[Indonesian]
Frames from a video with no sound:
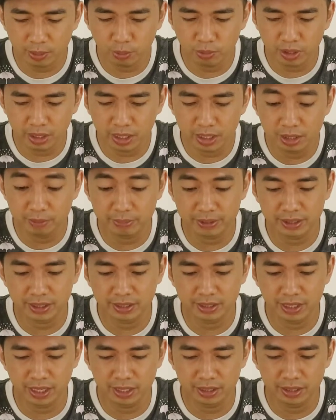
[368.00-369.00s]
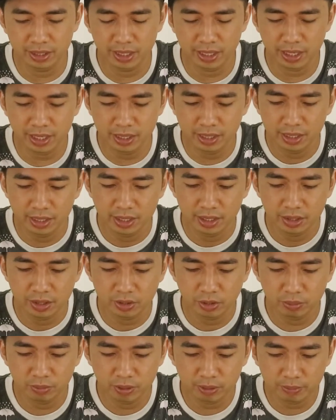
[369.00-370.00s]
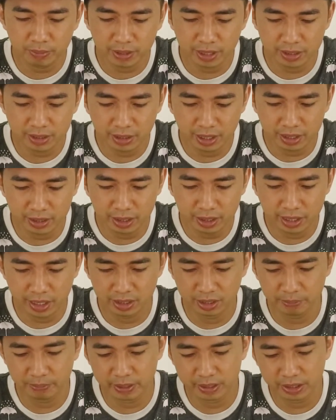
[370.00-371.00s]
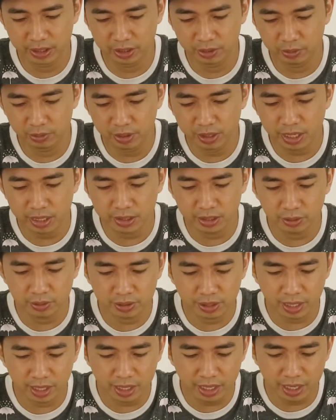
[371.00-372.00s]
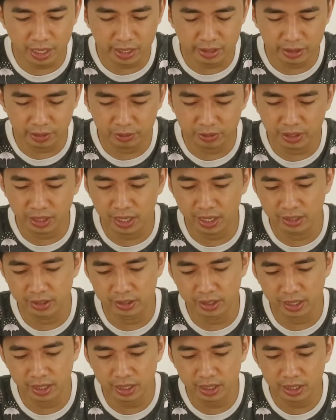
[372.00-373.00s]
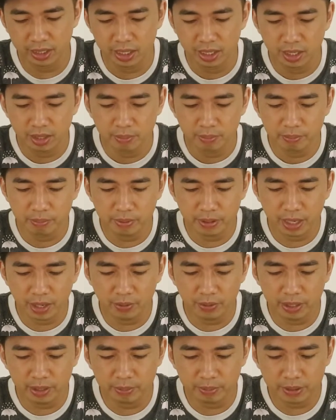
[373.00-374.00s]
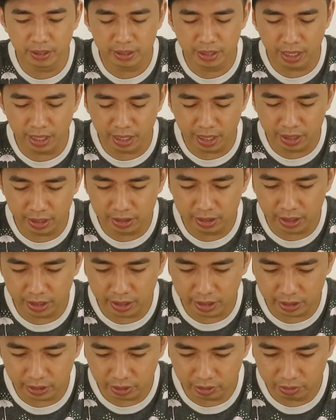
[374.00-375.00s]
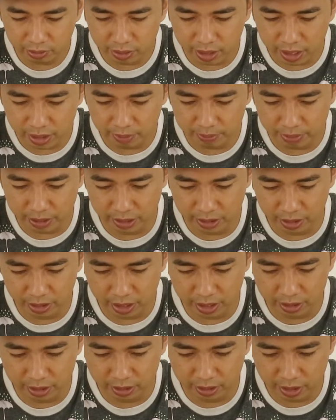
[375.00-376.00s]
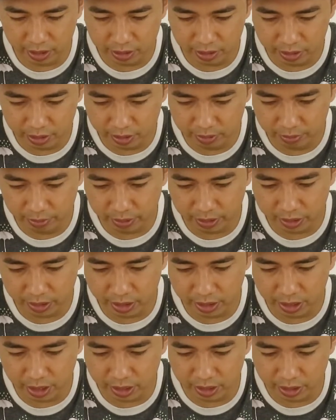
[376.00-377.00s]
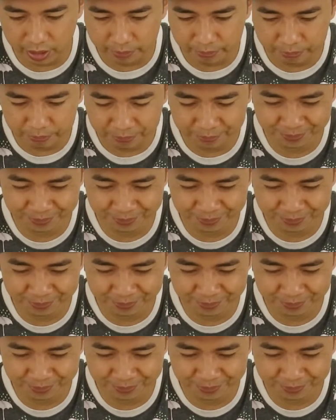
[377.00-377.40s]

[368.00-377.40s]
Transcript: tabungan dan investasi aja. Sumber penghasilannya gaji pensiun, hasil usaha, hasil usaha aja. Pegawai, pekerjaan adik saya itu ada pada uh, eh, eh, pekerjaan Anda.